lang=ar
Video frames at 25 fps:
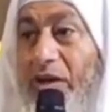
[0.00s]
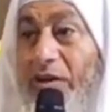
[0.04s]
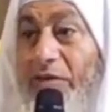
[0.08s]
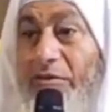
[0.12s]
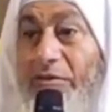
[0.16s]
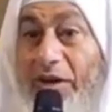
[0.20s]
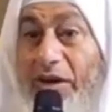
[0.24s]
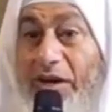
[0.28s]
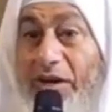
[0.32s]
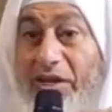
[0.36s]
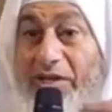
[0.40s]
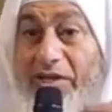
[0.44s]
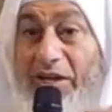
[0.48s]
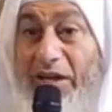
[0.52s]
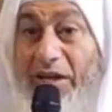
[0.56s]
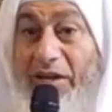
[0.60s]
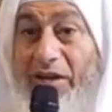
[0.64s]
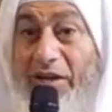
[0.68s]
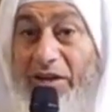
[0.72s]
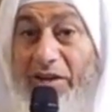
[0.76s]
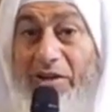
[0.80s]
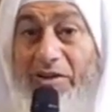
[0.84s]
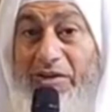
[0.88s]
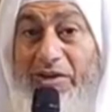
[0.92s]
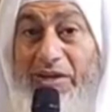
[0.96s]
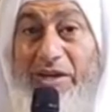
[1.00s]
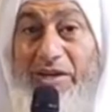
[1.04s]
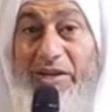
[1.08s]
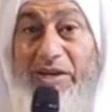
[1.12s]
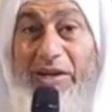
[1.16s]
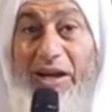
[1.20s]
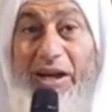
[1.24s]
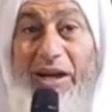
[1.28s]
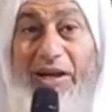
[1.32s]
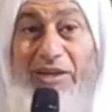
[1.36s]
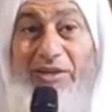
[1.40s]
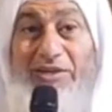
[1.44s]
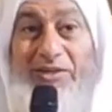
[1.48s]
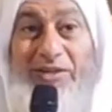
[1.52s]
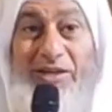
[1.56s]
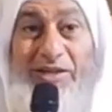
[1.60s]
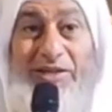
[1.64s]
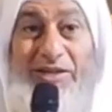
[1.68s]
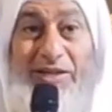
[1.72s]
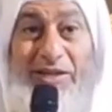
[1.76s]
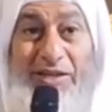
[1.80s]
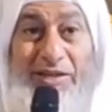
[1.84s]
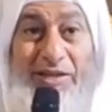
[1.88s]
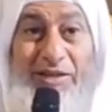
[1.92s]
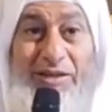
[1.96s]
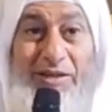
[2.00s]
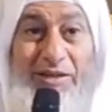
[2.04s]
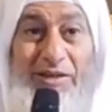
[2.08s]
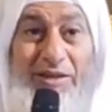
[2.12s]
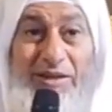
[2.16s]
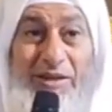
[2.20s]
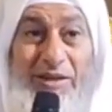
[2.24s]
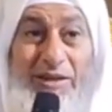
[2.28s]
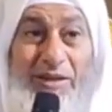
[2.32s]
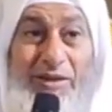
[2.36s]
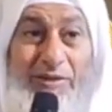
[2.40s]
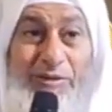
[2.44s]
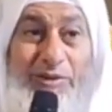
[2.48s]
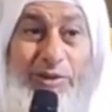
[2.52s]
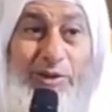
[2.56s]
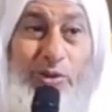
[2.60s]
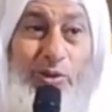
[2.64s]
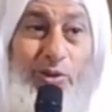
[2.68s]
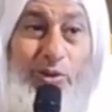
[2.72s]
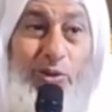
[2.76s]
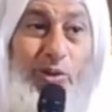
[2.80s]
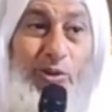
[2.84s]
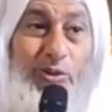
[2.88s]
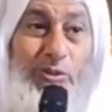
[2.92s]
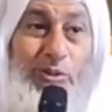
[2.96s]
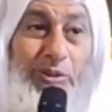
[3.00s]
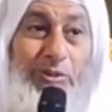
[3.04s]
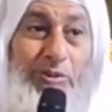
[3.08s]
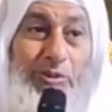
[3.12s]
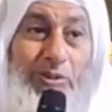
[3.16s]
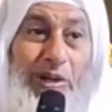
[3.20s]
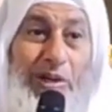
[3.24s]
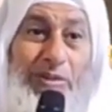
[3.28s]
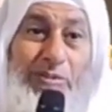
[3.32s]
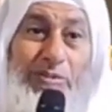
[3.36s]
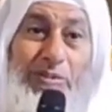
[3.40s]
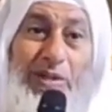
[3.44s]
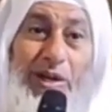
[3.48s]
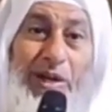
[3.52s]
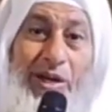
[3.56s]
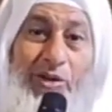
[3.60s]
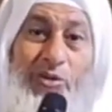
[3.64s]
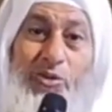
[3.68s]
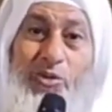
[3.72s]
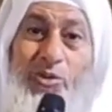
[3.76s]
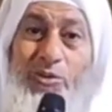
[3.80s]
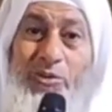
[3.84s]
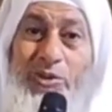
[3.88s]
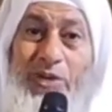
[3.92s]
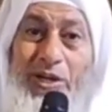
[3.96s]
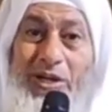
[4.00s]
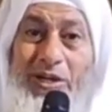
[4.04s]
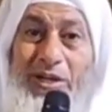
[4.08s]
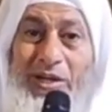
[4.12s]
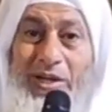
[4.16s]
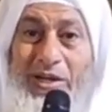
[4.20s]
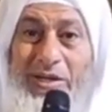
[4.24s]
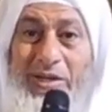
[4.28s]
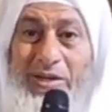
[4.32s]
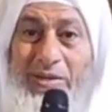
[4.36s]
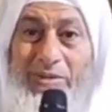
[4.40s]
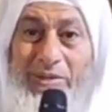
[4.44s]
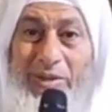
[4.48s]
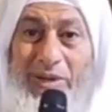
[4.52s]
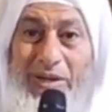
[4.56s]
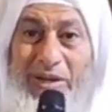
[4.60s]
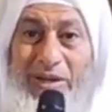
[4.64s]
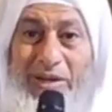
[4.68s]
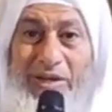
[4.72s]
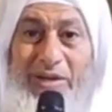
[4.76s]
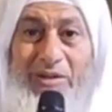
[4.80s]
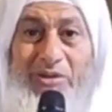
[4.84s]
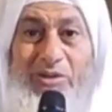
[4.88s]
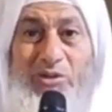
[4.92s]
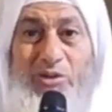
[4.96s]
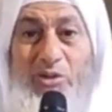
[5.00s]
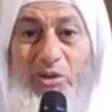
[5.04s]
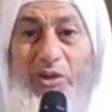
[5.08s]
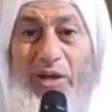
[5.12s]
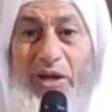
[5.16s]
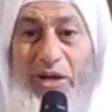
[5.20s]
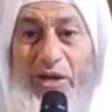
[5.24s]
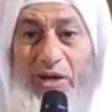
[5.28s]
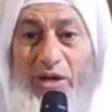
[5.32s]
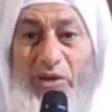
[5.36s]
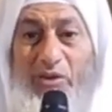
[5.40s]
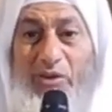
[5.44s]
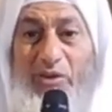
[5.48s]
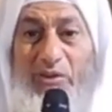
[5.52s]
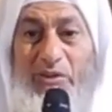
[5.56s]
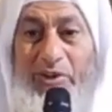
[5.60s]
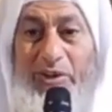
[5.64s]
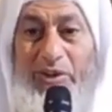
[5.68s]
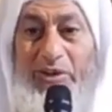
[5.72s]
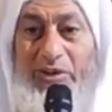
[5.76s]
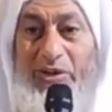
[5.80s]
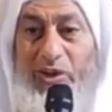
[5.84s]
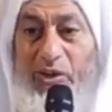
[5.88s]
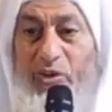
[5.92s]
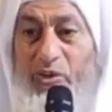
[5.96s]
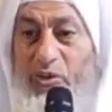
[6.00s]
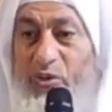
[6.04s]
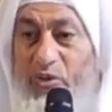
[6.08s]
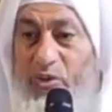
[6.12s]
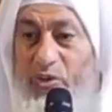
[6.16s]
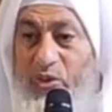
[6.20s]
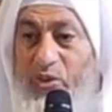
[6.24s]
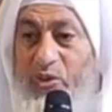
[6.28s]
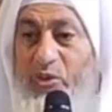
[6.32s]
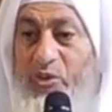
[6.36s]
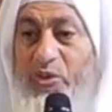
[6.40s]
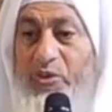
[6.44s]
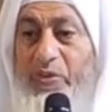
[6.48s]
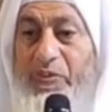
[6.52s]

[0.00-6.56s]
فيجعل الله ذلك حسرة في قلوبهم أما أنتم يا أهل الإيمان شرع لكم أن تقولوا